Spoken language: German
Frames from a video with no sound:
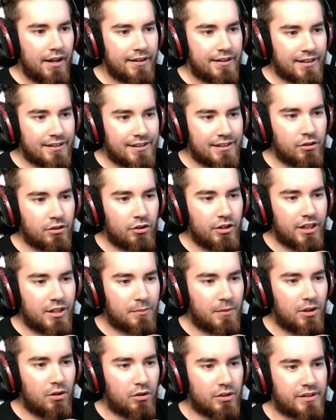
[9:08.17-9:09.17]
dass ich noch nicht
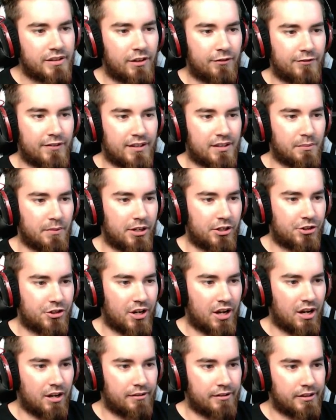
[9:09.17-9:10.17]
mal Lust auf das Match
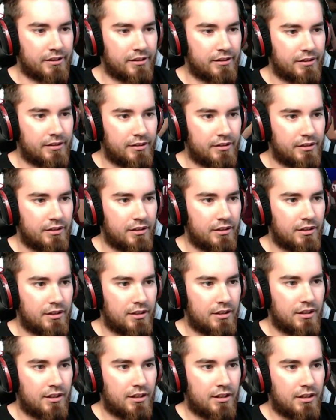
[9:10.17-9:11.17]
habe.
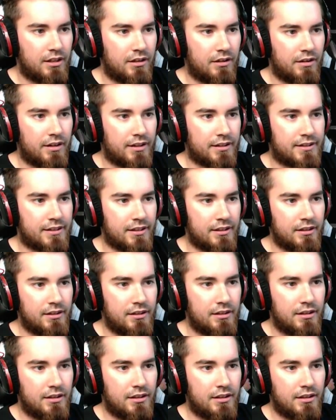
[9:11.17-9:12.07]
Weißt du?